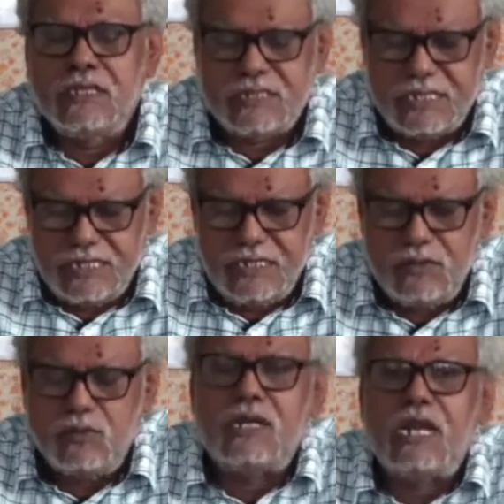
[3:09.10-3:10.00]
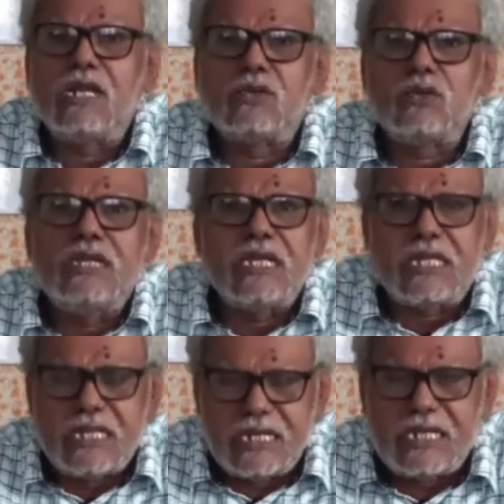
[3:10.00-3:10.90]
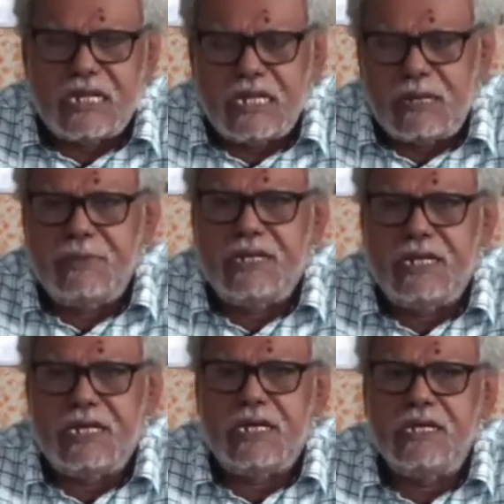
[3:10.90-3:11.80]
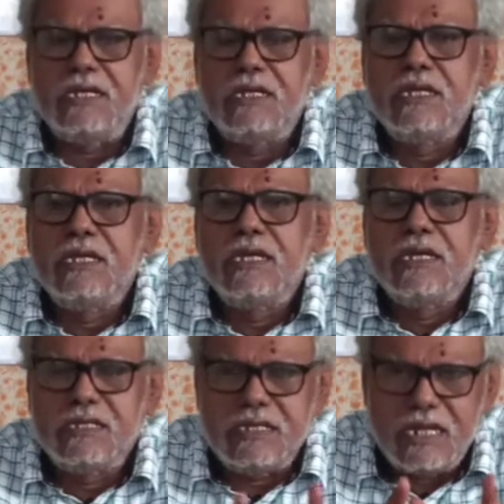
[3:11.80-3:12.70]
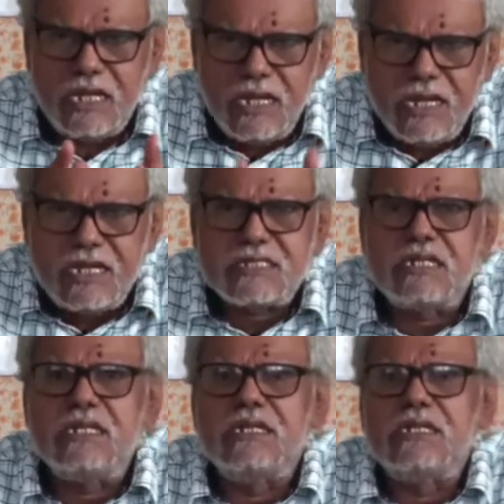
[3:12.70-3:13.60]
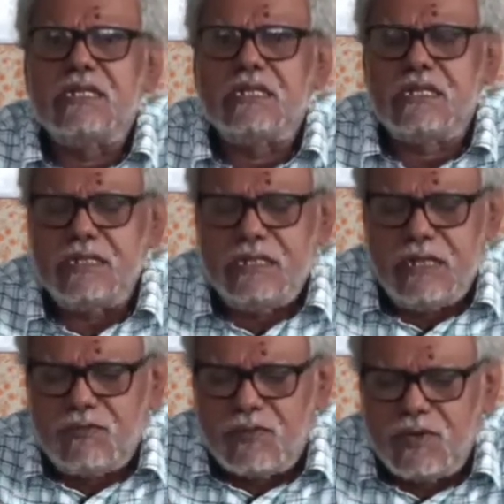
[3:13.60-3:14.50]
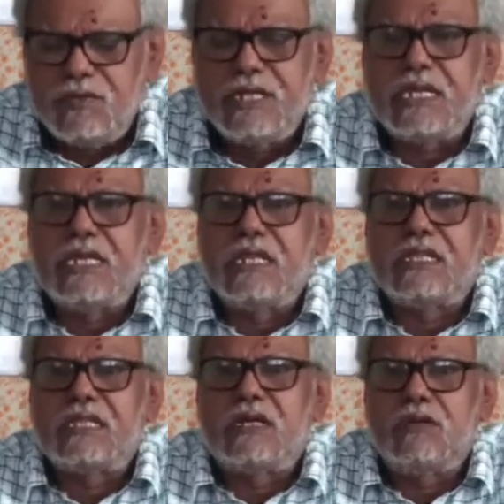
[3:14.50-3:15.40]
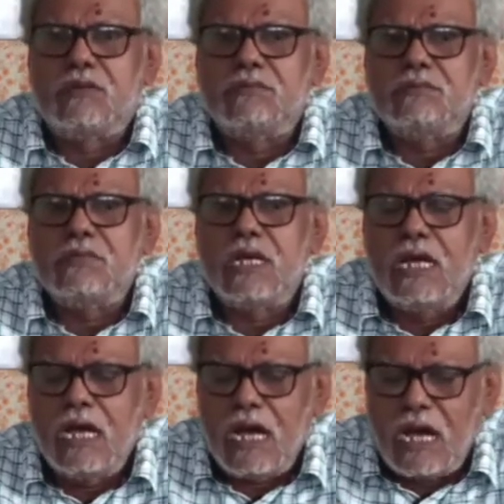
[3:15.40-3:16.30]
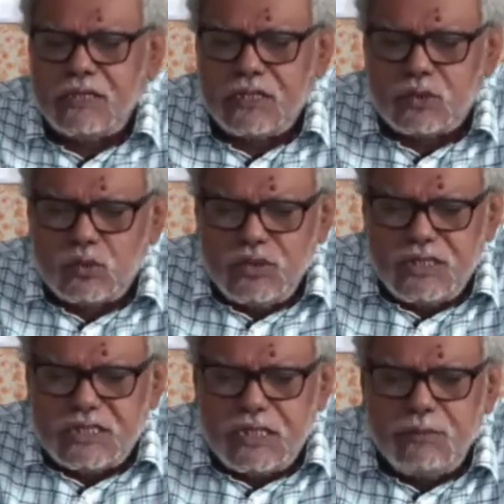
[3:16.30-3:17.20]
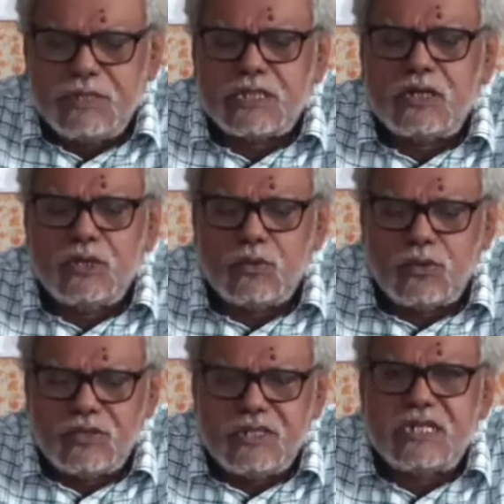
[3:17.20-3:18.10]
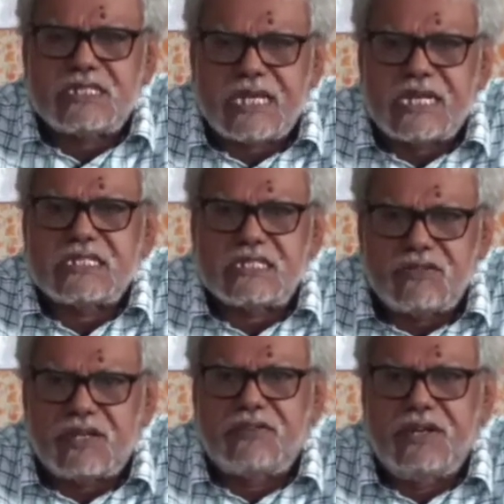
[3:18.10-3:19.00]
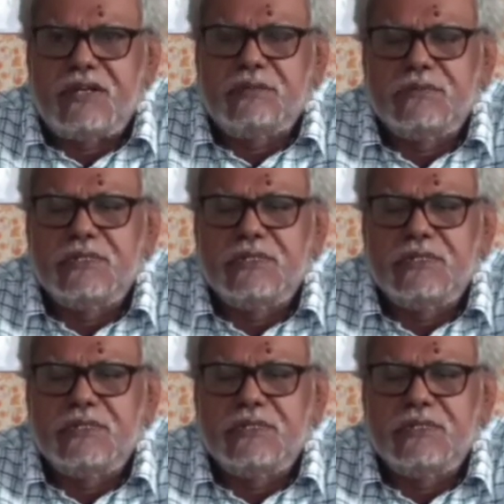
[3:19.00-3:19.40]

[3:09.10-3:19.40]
சரி ஒரு நல்ல துணிங்கிறது என்ன அப்படின்னா இந்த எலாங்கேஷன் எவ்வளவு நீங்கள் இழுத்தாலும் அந்த துணி திரும்பி தன்னுடைய ஒரிஜினல் ஸ்டேட்டஸுக்கு வர வேண்டும்